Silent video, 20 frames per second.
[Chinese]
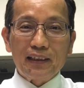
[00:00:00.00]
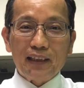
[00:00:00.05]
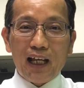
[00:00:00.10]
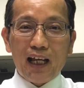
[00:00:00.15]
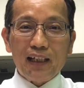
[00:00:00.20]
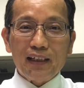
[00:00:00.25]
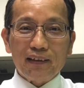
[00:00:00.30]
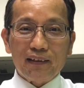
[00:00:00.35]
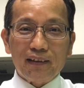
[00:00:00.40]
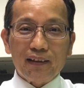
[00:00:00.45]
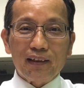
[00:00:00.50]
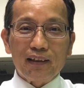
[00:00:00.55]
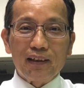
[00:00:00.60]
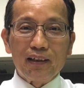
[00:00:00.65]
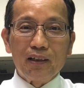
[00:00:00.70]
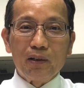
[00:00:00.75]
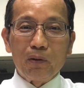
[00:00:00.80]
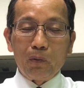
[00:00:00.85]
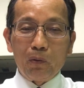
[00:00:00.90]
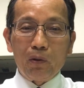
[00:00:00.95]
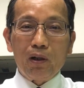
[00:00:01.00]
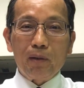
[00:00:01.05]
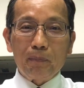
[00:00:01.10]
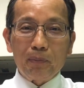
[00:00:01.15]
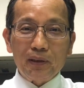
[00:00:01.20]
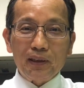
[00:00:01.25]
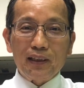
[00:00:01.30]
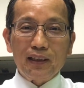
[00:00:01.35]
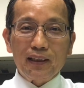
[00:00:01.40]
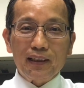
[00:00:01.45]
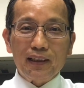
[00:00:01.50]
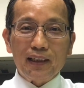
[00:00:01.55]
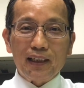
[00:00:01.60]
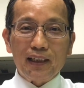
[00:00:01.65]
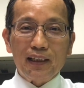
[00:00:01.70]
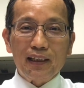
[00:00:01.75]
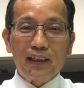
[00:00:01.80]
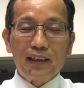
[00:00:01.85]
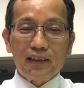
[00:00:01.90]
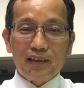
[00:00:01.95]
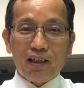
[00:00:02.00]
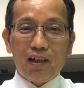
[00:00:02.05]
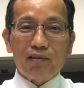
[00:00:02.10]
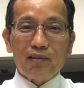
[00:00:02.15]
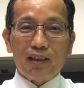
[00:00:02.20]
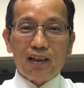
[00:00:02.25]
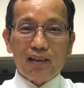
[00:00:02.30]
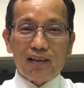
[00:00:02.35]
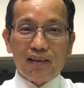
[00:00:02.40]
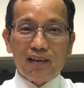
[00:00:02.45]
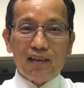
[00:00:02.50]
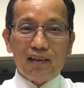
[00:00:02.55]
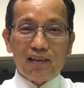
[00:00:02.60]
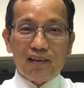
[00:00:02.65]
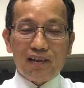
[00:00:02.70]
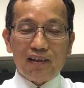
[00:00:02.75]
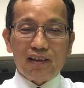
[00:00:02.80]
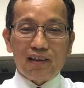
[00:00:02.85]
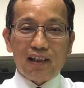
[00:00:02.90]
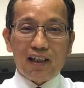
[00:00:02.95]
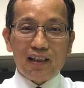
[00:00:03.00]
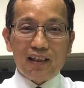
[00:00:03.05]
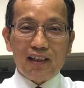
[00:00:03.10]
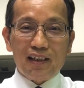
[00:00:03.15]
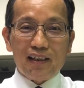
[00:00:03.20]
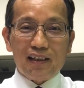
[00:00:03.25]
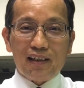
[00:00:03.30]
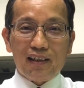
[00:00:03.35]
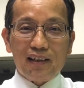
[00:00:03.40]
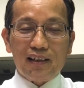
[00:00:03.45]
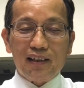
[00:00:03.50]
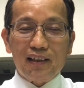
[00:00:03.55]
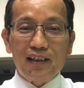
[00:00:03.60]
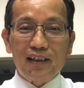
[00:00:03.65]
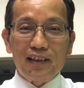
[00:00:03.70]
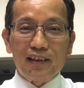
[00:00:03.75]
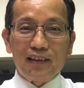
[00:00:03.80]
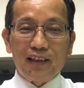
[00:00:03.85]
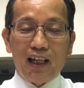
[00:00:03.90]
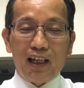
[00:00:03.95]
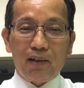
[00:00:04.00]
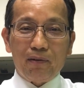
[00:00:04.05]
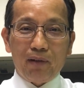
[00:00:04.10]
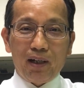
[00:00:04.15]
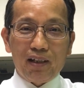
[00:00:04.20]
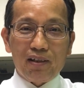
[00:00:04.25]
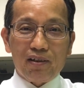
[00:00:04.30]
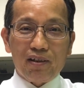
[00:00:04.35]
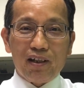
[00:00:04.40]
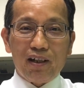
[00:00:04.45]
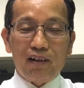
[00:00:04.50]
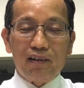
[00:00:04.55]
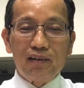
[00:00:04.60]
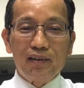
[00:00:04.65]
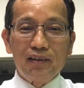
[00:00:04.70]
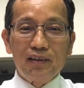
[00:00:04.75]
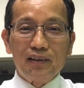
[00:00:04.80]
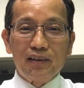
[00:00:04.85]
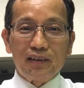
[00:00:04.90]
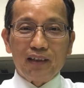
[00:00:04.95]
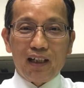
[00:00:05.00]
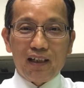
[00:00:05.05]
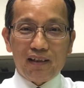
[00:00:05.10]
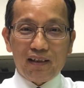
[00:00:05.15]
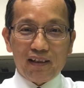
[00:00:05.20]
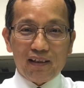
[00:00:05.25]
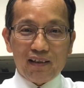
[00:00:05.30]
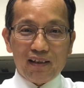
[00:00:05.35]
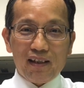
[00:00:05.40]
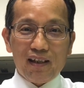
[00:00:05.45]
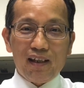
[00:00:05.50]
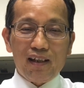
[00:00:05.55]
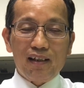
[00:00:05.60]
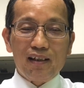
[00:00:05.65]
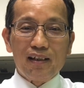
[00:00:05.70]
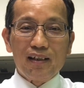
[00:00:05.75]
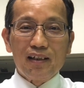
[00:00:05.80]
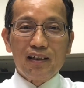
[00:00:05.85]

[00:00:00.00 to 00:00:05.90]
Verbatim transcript: 但是我不可以照着自己的意思来管教、来警戒。